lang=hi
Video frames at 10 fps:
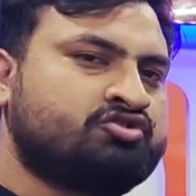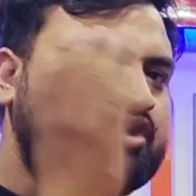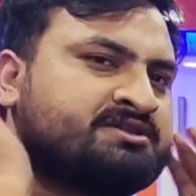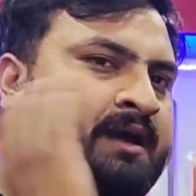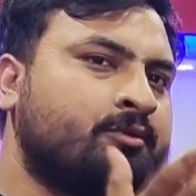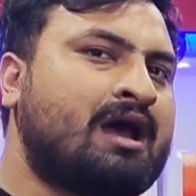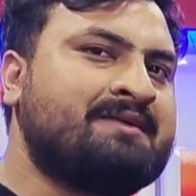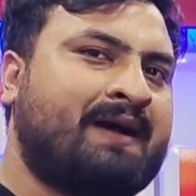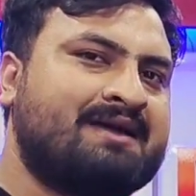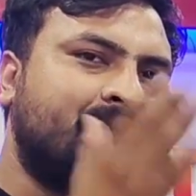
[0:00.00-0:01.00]
दोस्तों इसमें हम
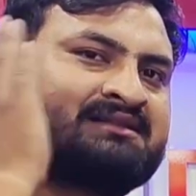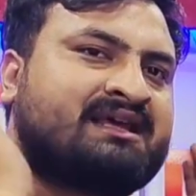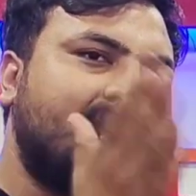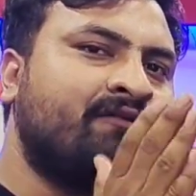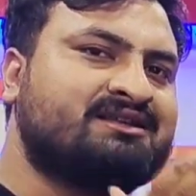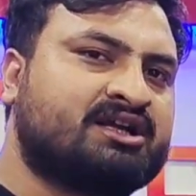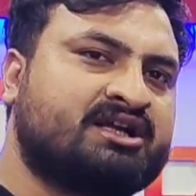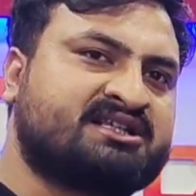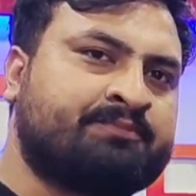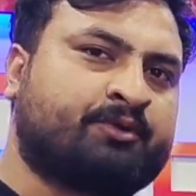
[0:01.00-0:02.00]
लोग आई फाइव का तेरहवा
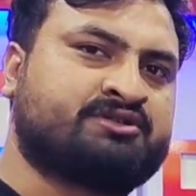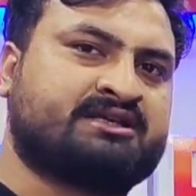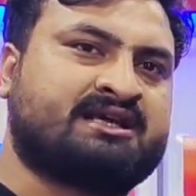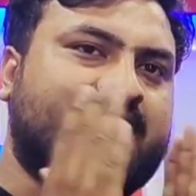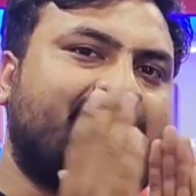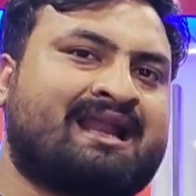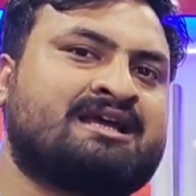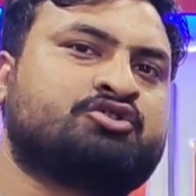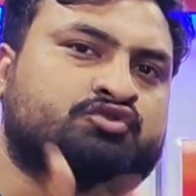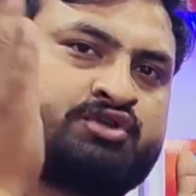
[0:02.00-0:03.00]
जनरेशन प्रोसेसर
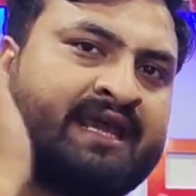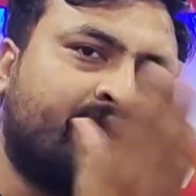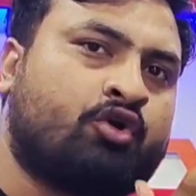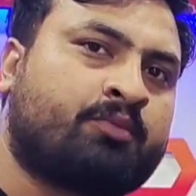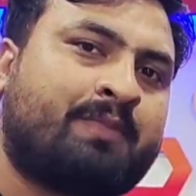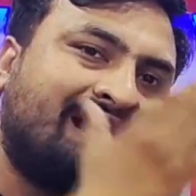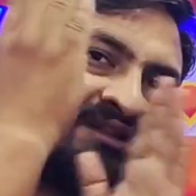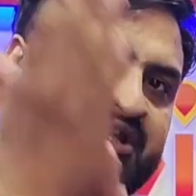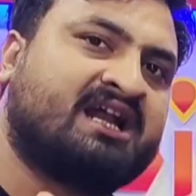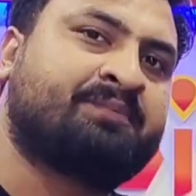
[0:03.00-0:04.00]
लगा रहा है जो छह और
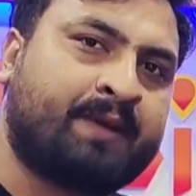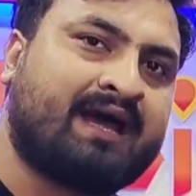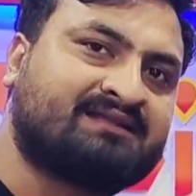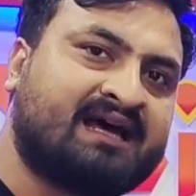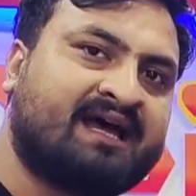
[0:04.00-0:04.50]
बारह थ्रेड पे आता